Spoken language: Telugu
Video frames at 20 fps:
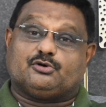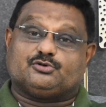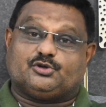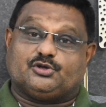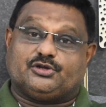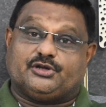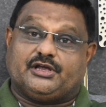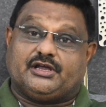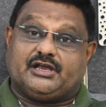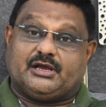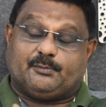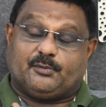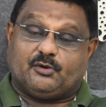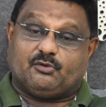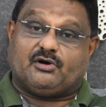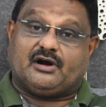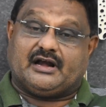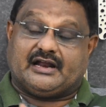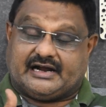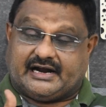అవుతుంది
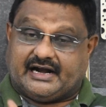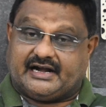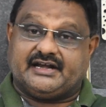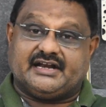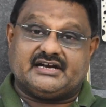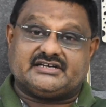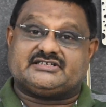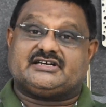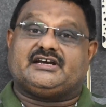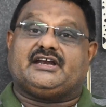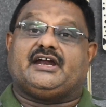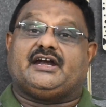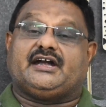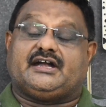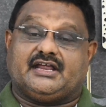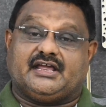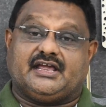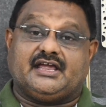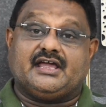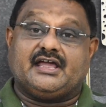ఇప్పుడు వాళ్ళ కండిషన్
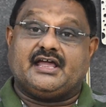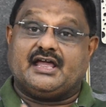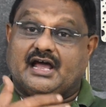ఏంటి